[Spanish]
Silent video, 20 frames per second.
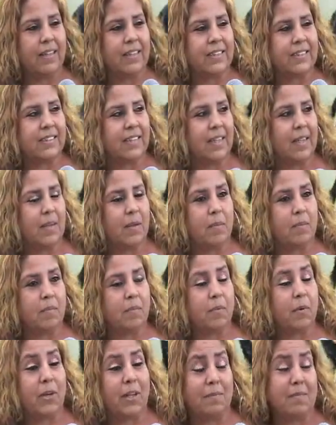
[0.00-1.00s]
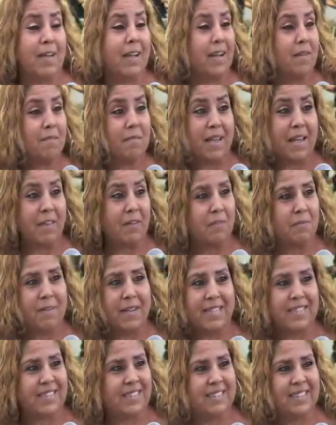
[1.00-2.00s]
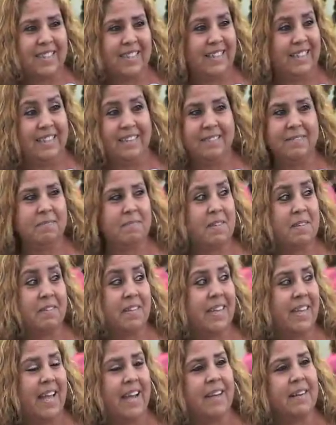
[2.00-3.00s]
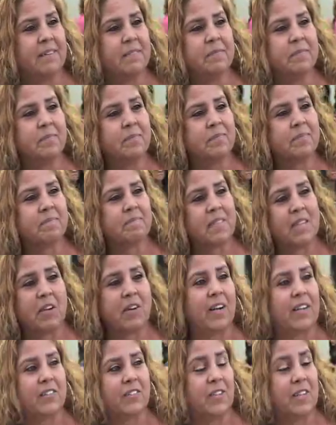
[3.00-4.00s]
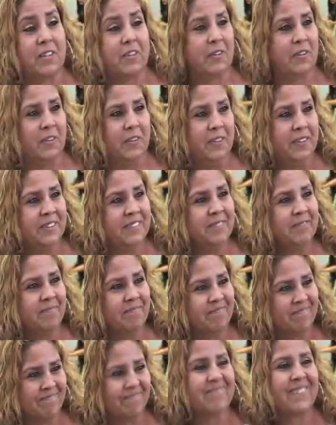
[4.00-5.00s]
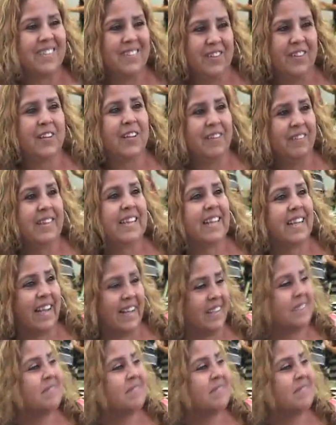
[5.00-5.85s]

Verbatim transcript: Este, porque me ha cambiado más mi vida, mi corazón y todo. Dios la bendiga.